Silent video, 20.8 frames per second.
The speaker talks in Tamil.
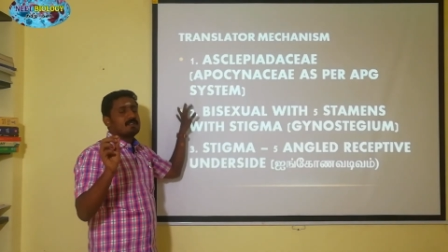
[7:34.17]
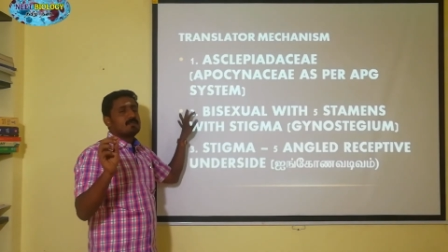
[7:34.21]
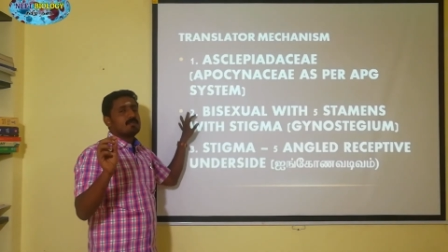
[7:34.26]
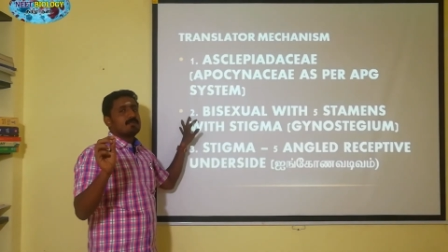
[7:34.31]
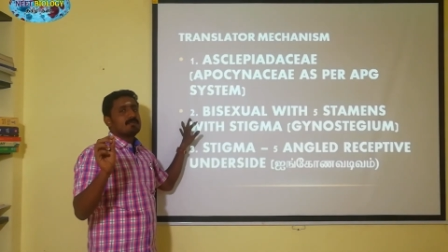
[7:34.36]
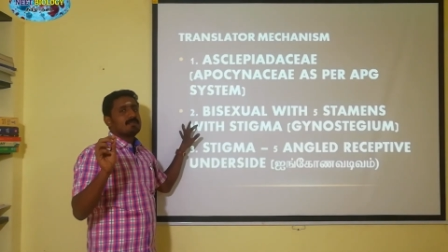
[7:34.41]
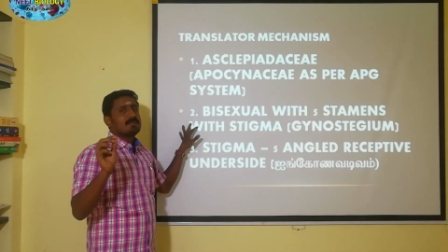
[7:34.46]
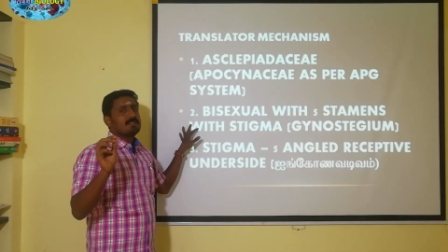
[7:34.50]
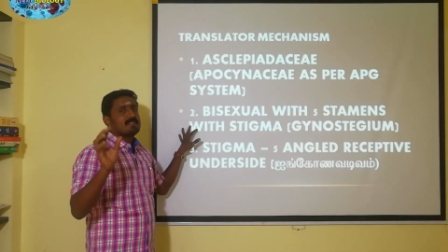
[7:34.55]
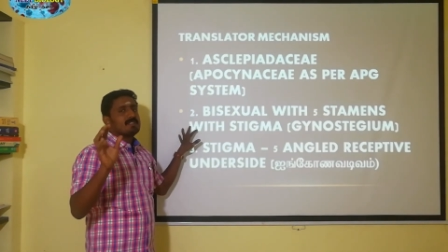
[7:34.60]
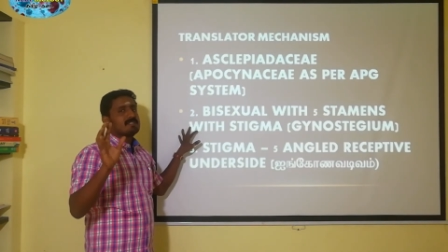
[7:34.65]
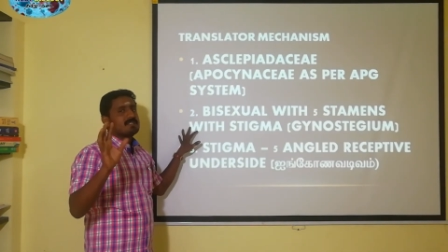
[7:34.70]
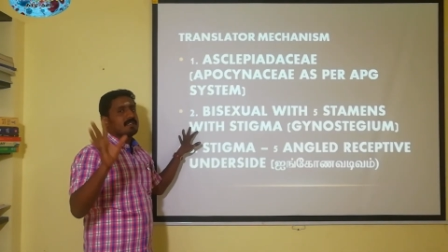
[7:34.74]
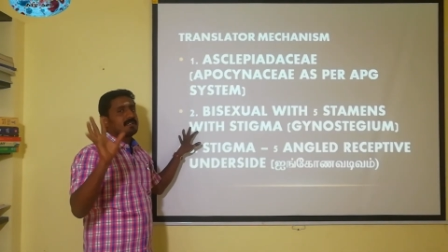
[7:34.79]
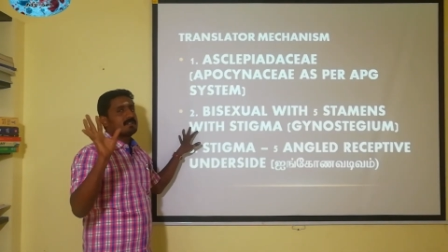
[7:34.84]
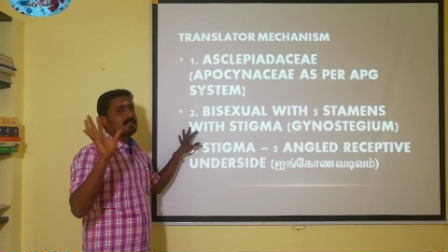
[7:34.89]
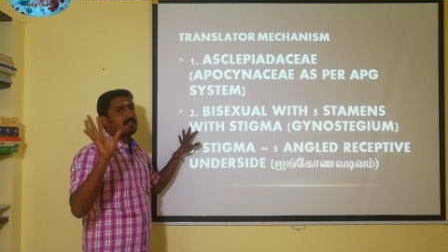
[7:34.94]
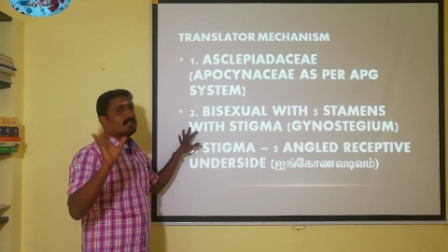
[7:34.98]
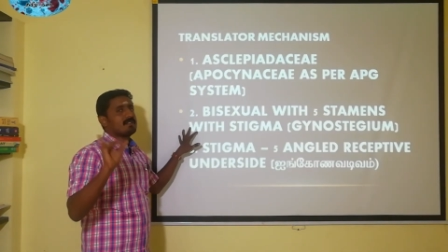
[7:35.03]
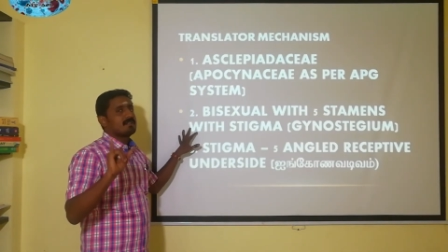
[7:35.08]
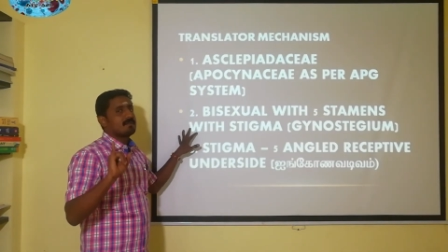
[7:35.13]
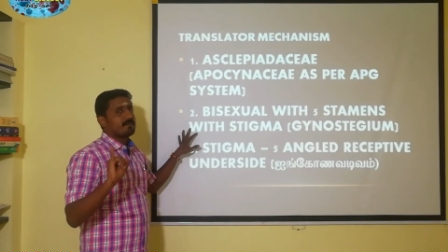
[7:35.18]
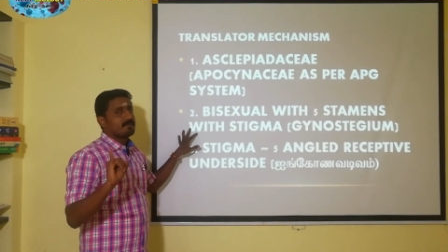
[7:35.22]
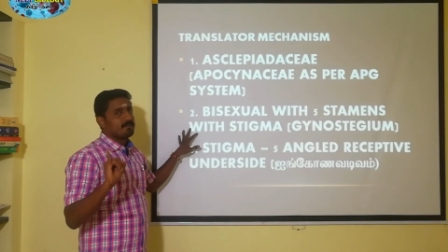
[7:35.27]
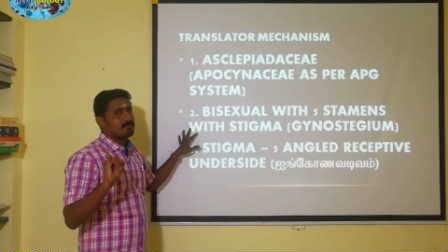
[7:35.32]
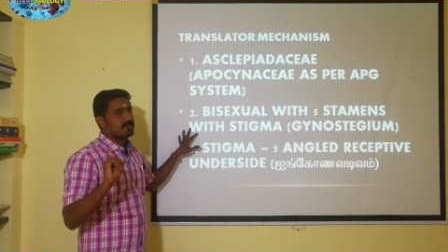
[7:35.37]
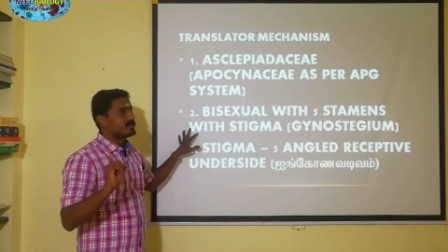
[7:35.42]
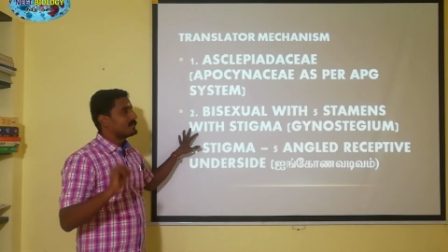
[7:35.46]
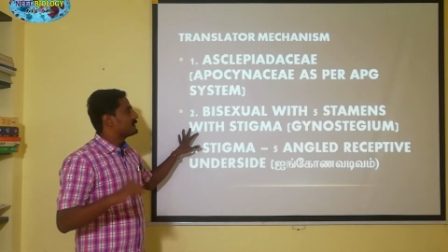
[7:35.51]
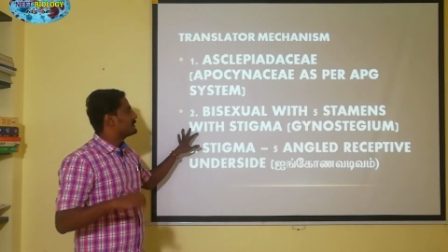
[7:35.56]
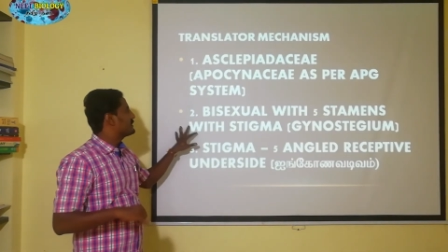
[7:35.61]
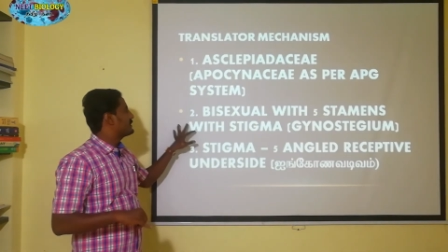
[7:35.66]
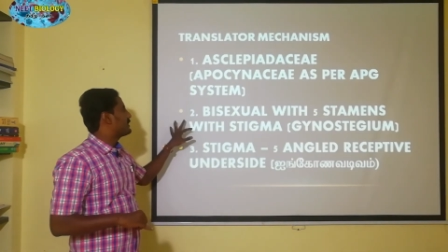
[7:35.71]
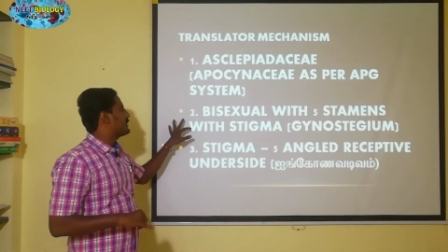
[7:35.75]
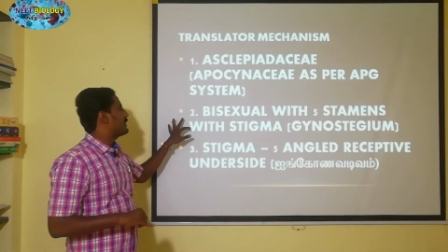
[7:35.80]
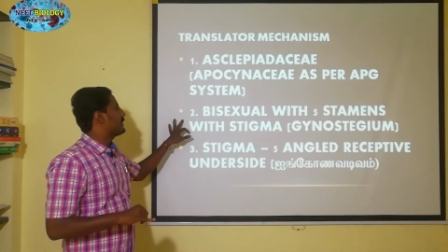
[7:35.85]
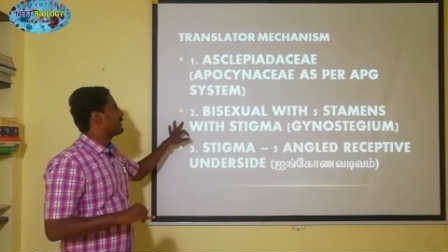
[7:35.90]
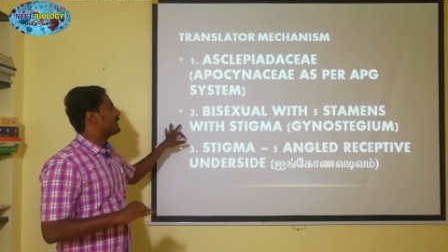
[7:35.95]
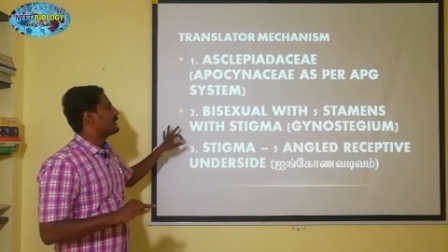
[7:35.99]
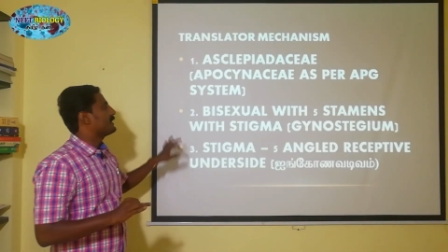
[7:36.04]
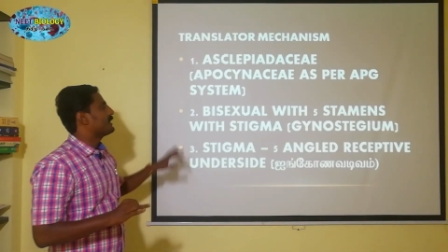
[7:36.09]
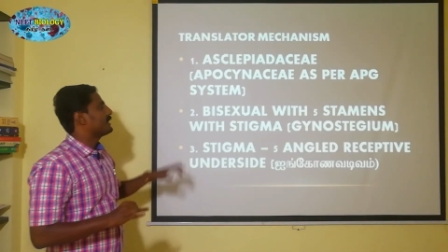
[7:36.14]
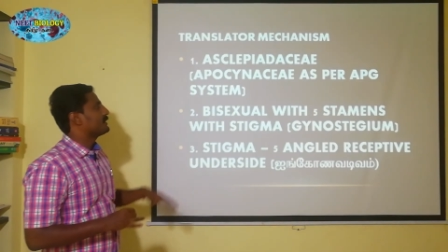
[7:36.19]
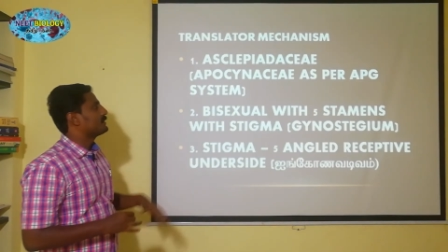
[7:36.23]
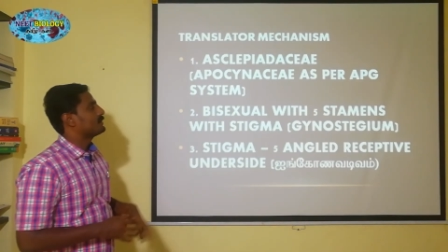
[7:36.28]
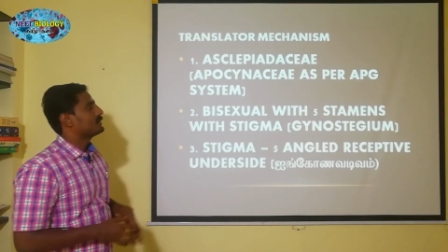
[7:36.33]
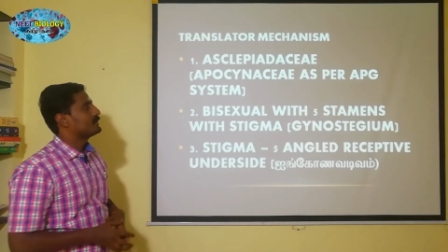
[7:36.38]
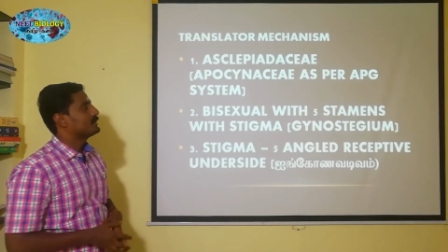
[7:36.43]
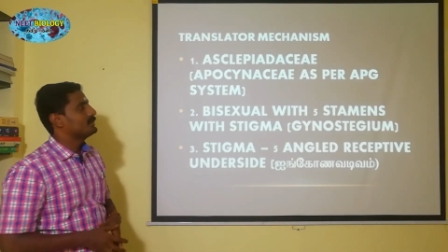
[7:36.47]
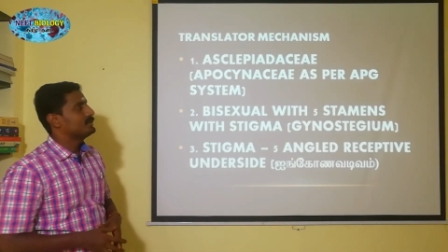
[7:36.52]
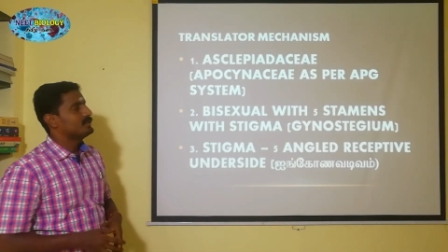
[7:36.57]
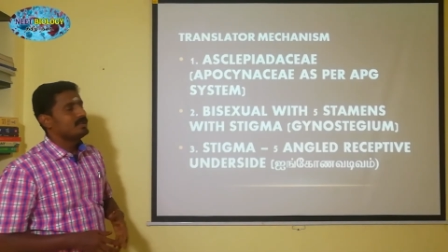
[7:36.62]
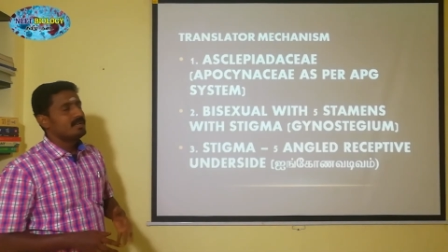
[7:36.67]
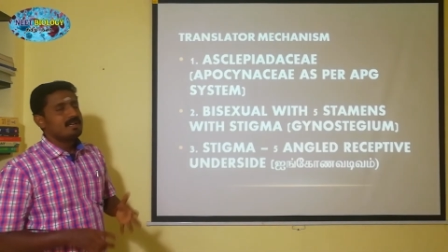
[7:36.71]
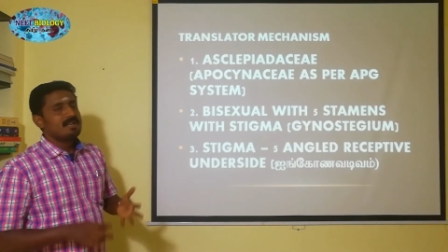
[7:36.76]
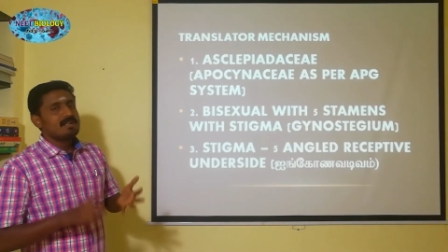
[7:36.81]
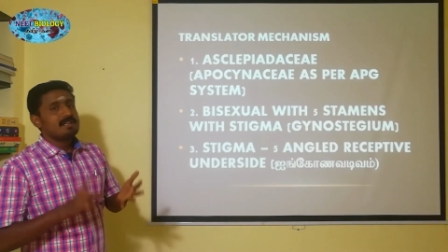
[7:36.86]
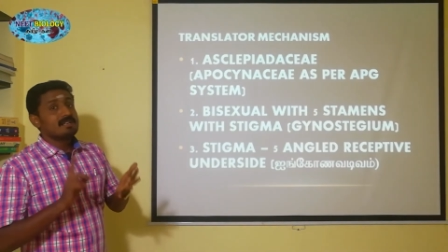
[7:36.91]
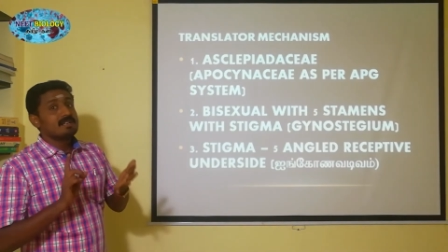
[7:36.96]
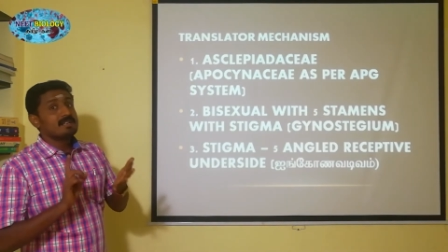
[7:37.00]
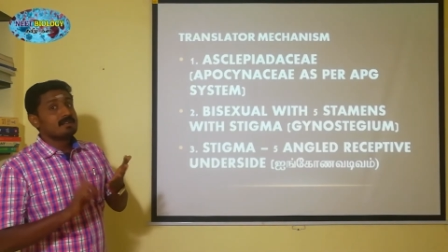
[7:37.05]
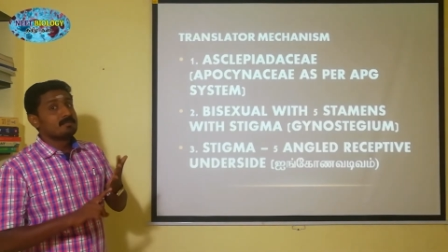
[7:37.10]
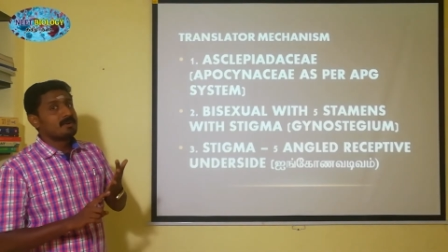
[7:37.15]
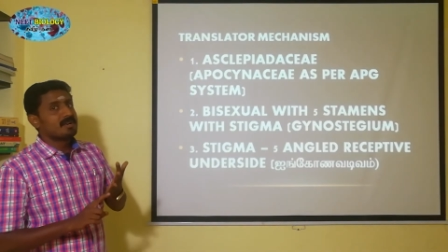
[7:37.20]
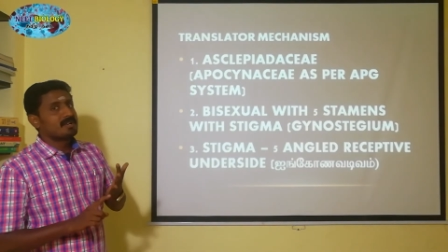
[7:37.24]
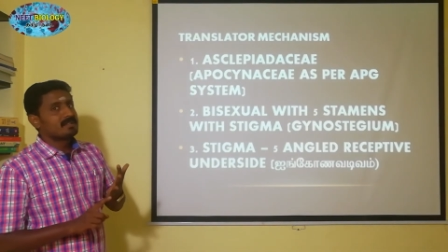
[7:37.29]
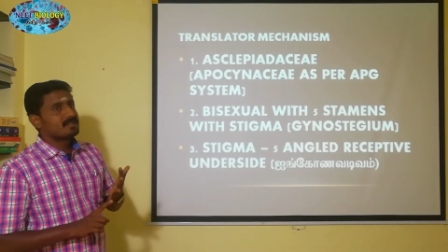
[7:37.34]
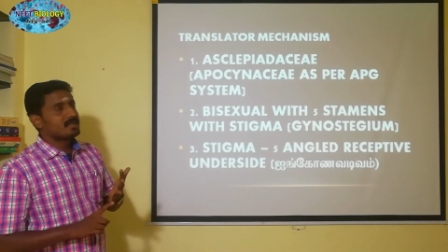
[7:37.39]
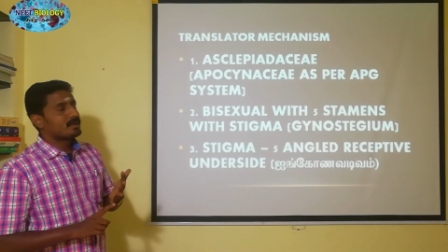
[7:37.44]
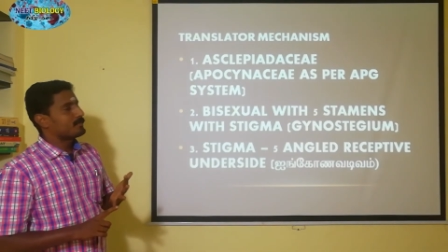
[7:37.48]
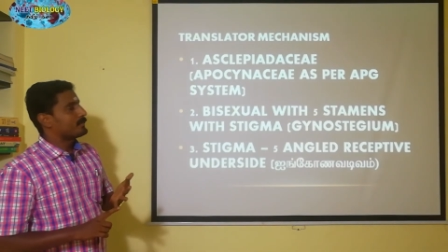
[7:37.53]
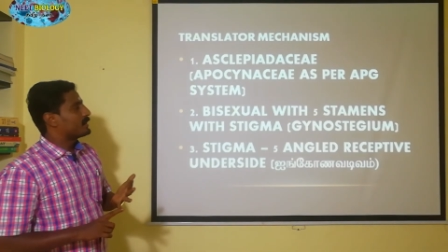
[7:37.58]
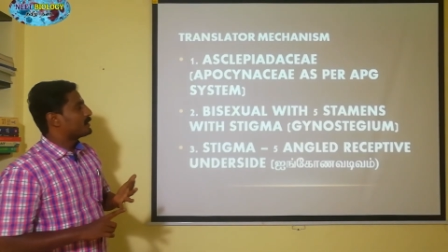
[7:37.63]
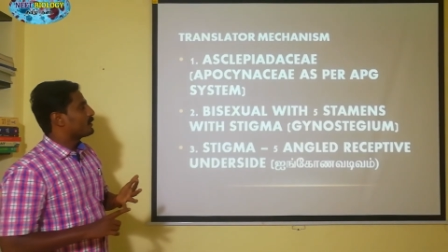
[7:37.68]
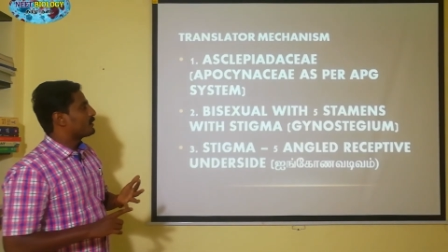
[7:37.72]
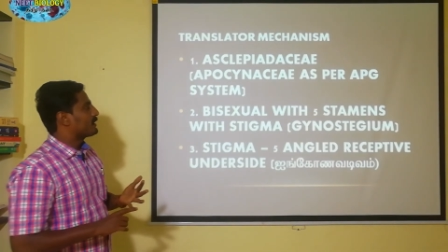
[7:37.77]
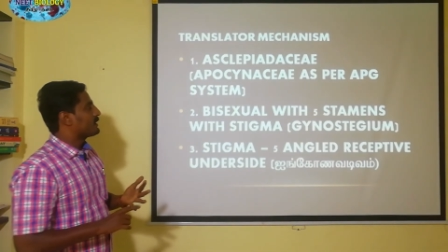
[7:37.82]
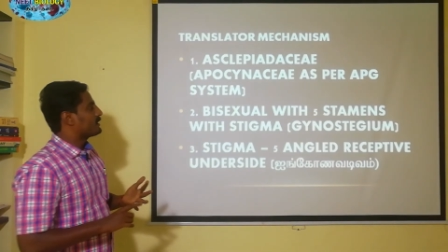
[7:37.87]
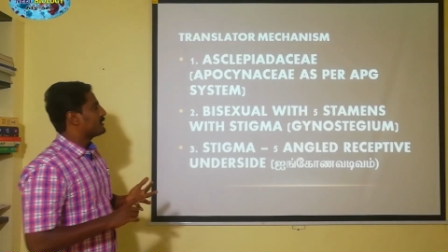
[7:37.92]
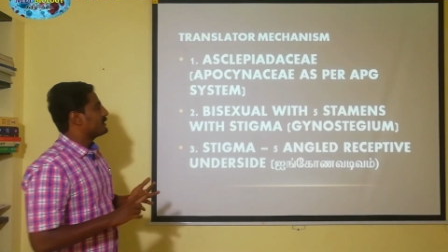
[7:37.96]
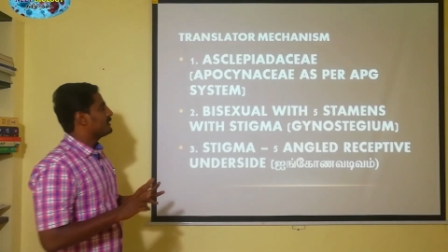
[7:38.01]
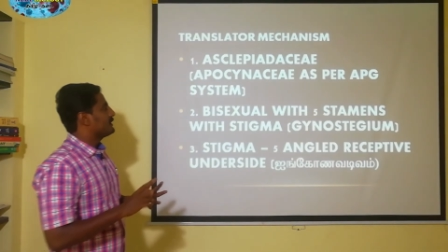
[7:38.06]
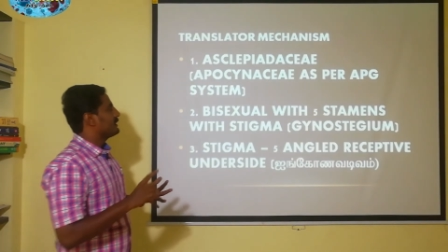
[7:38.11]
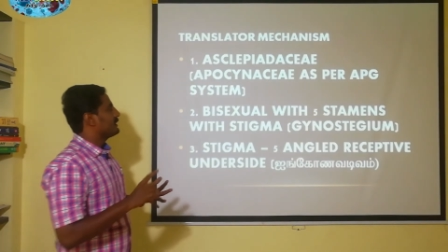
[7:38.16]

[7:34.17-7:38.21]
குடும்பத்தை சார்ந்தது சரியா ரெண்டாவது வந்து இருபால் தன்மை கொண்டது